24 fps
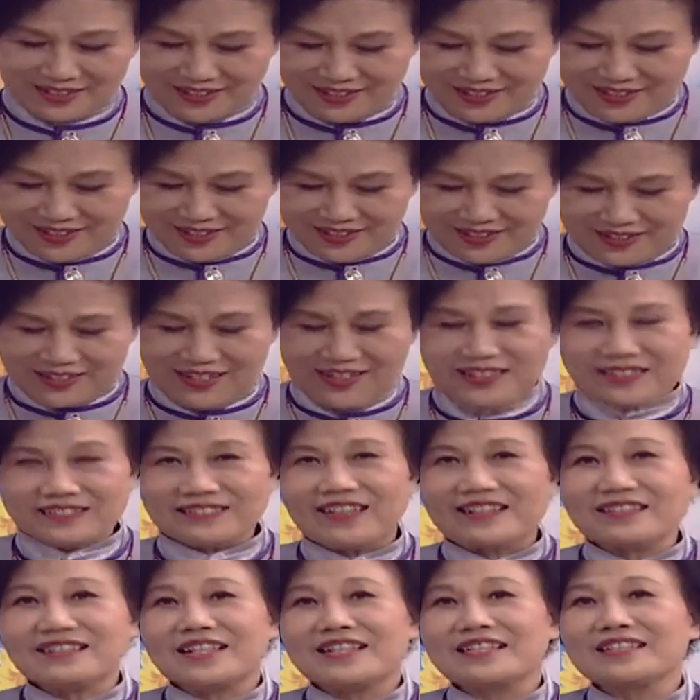是，那
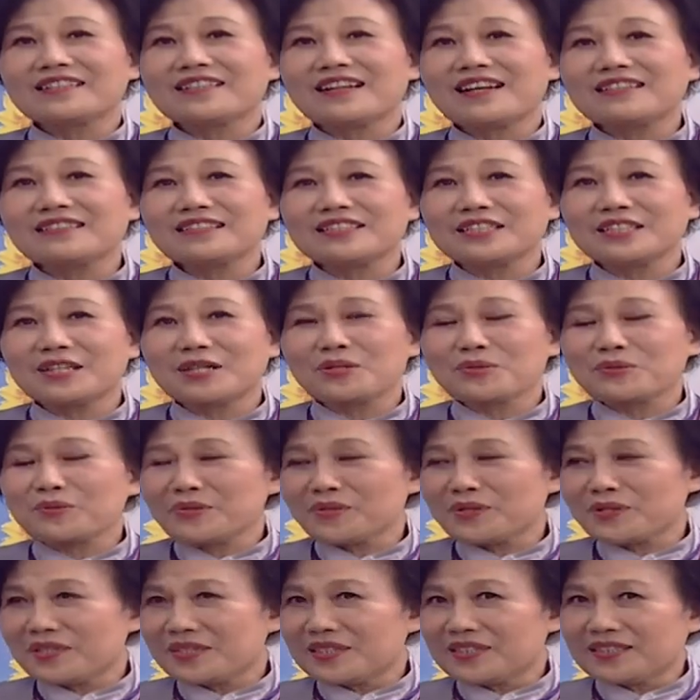当然您刚提到
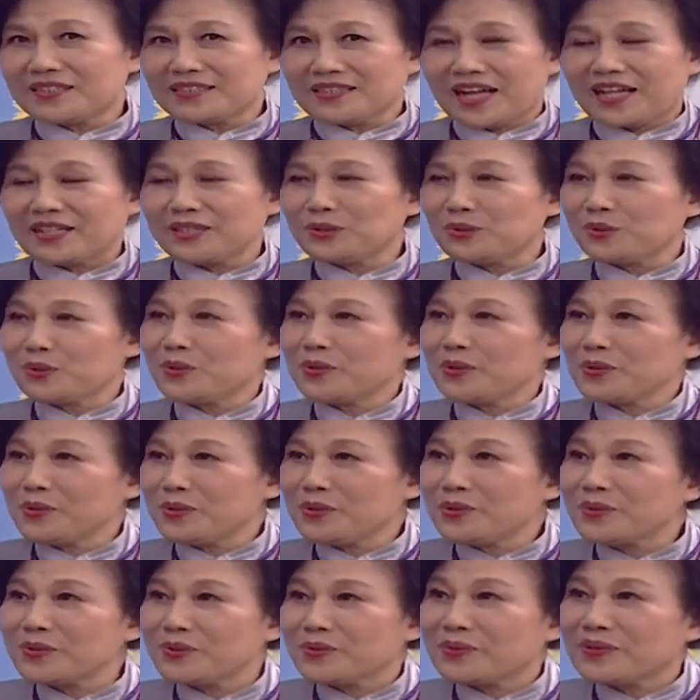说男多于
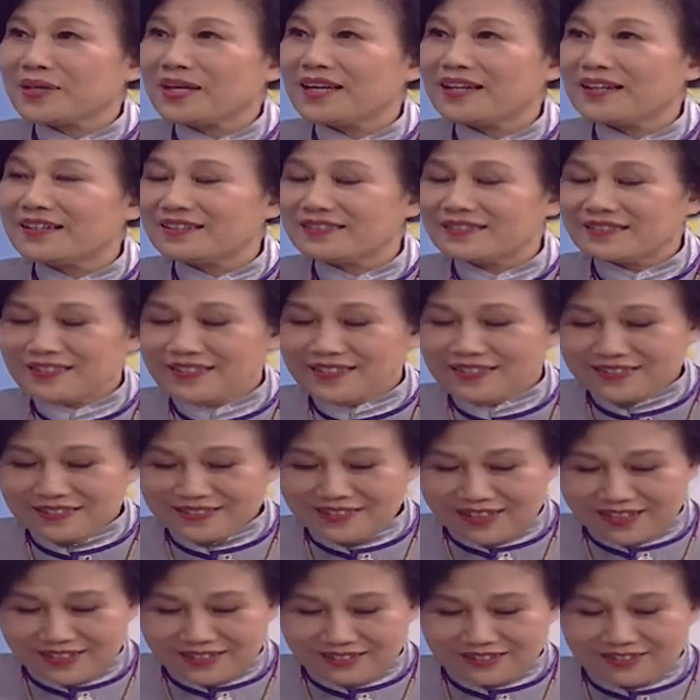女啦。是是。
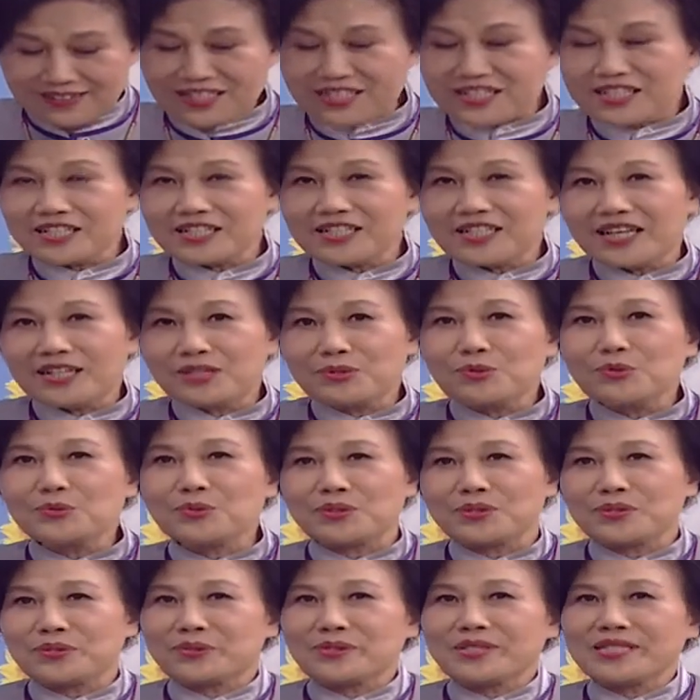那可是呢，如
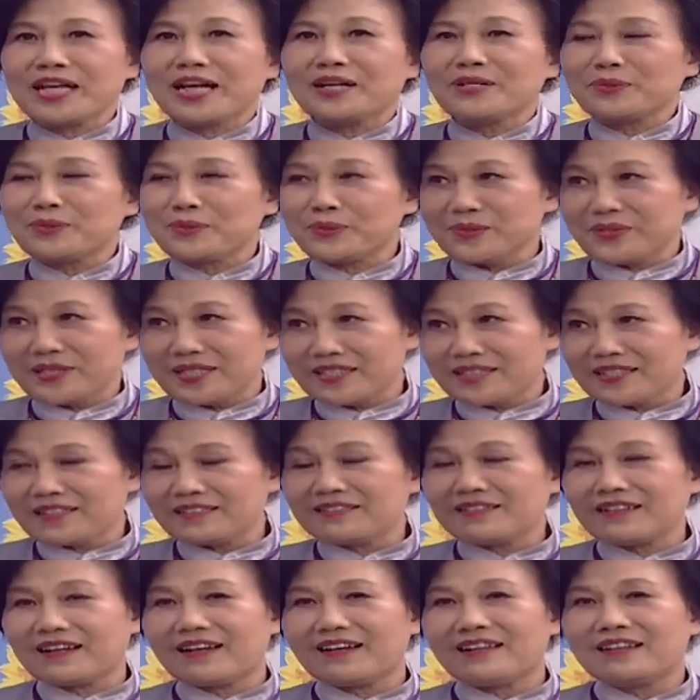果说像女
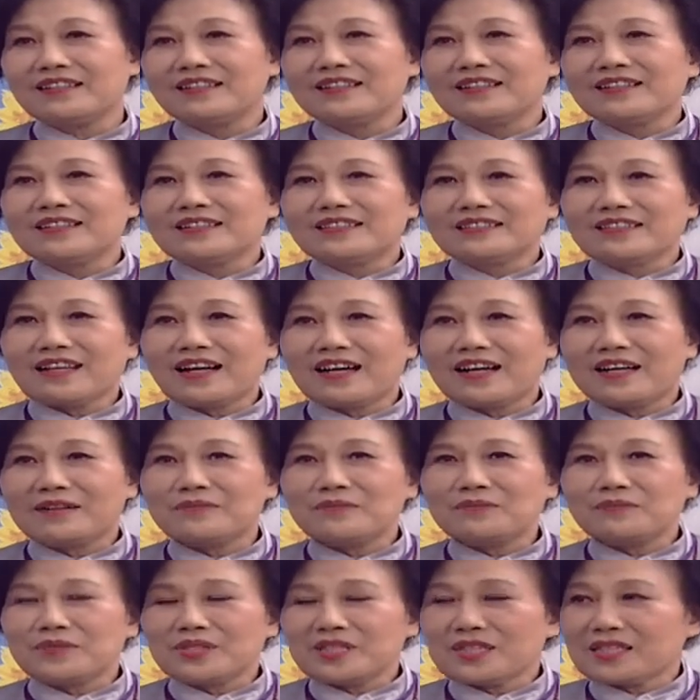生呢，她
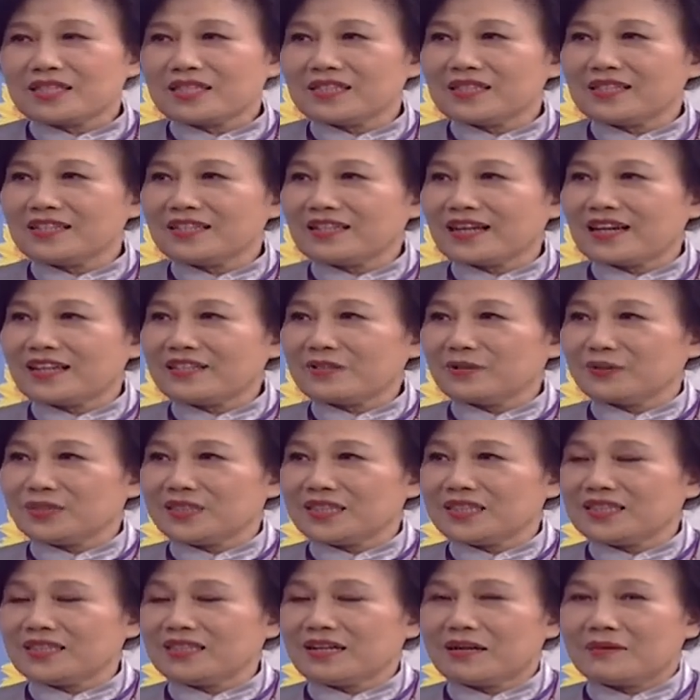您刚有
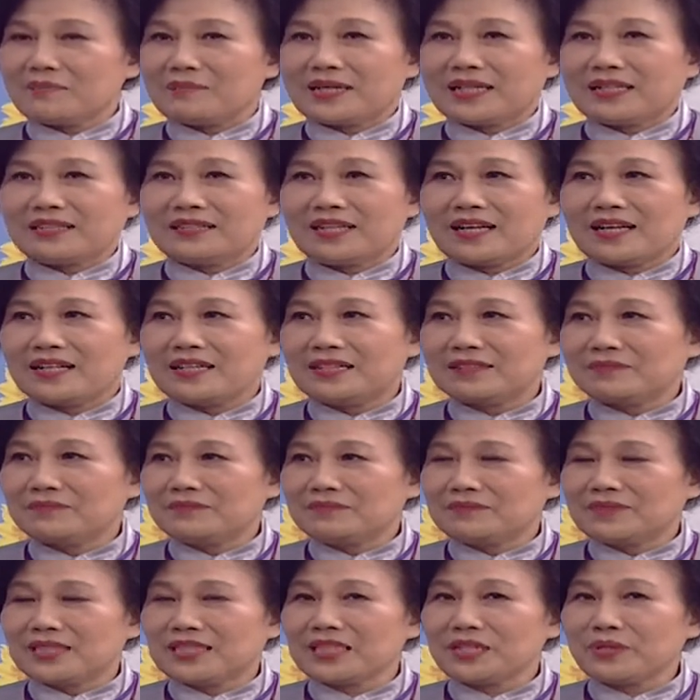提到嘛，她
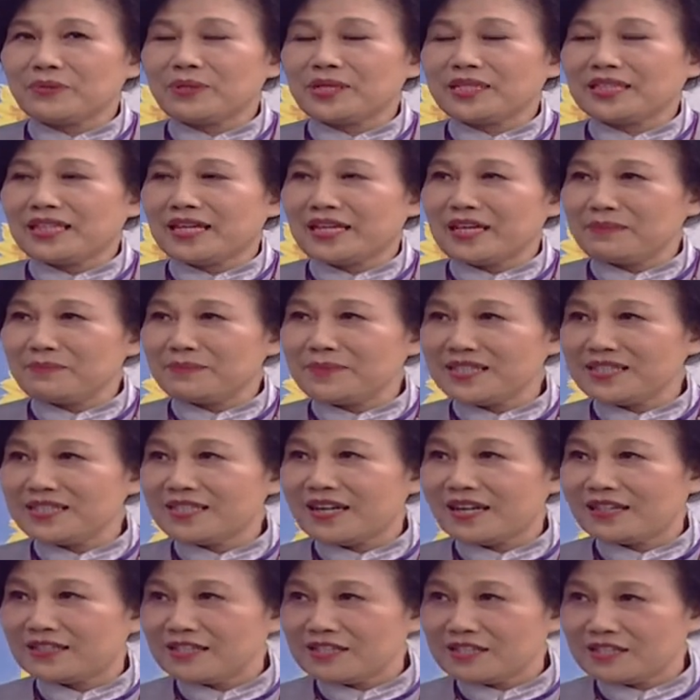每个月的 MC
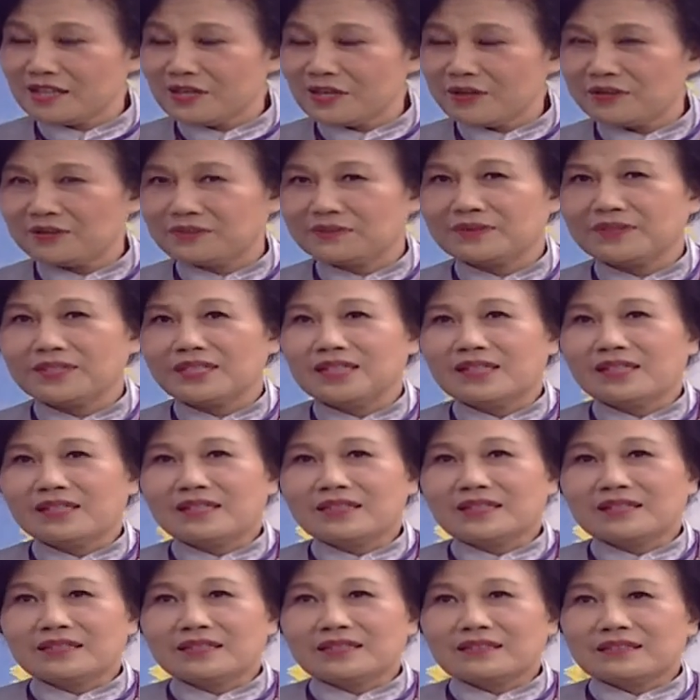来的时候，对对。
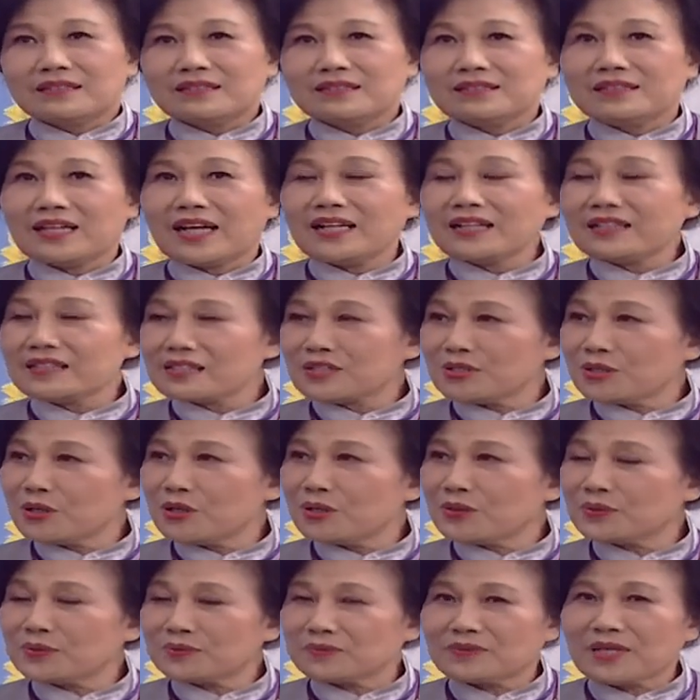嗯，来的时
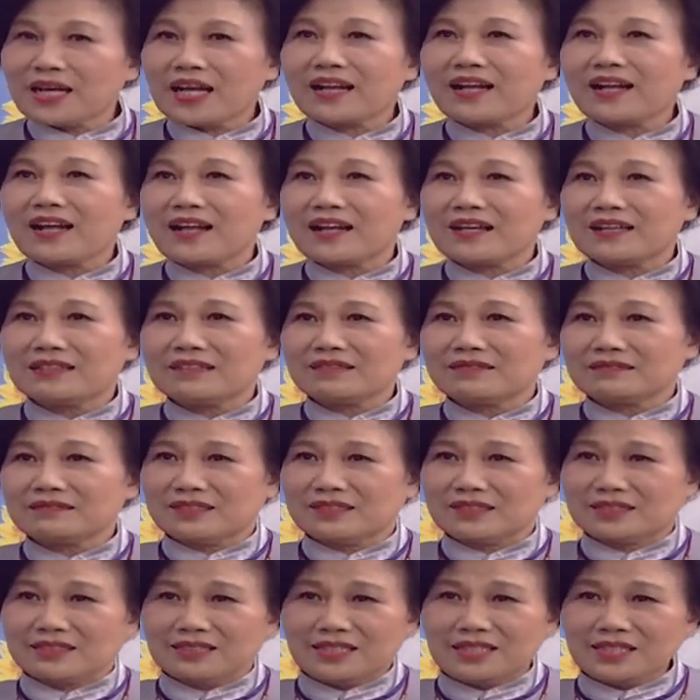候大概
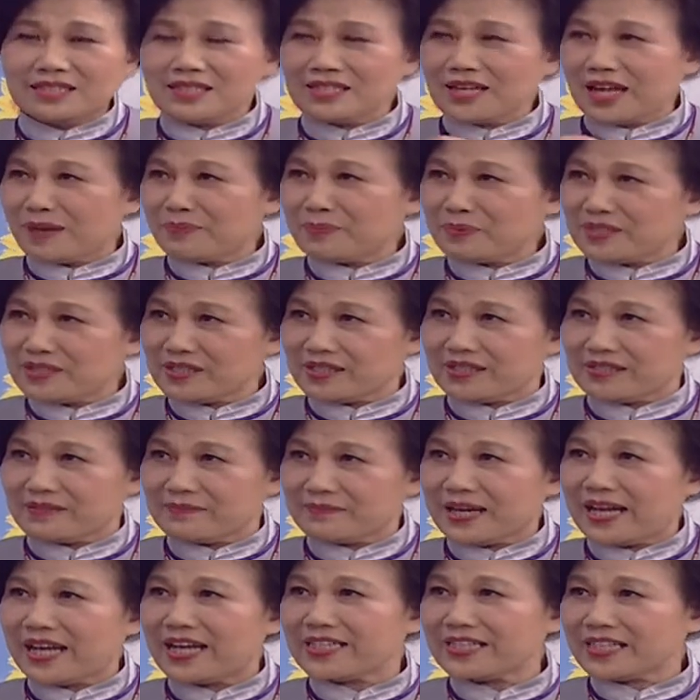一直来不止
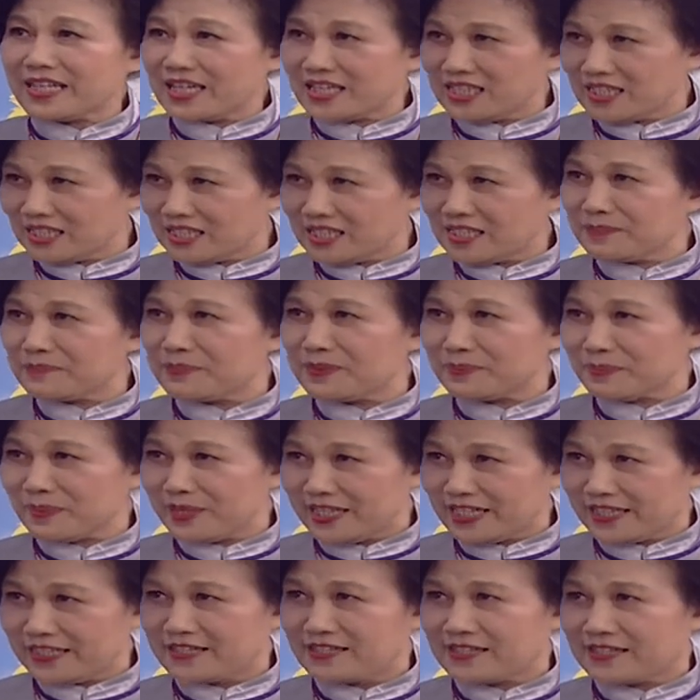嘛，还是她时间比
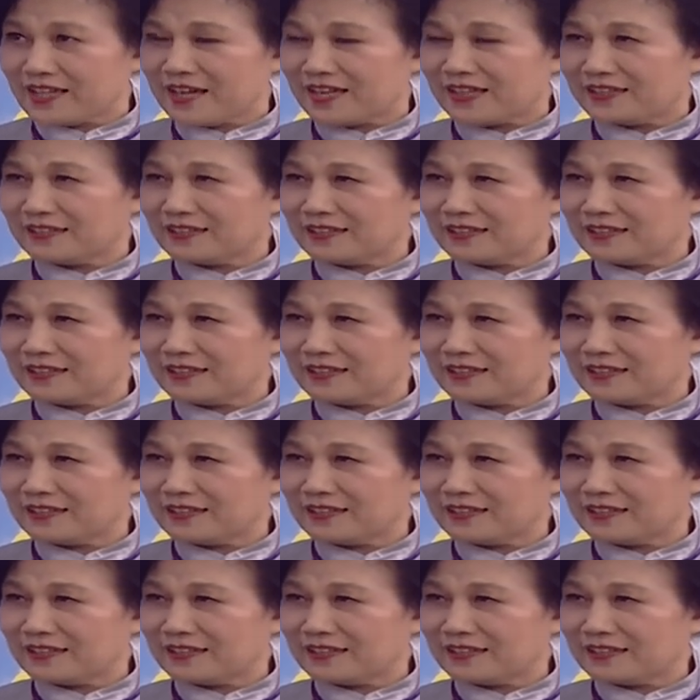别人更长？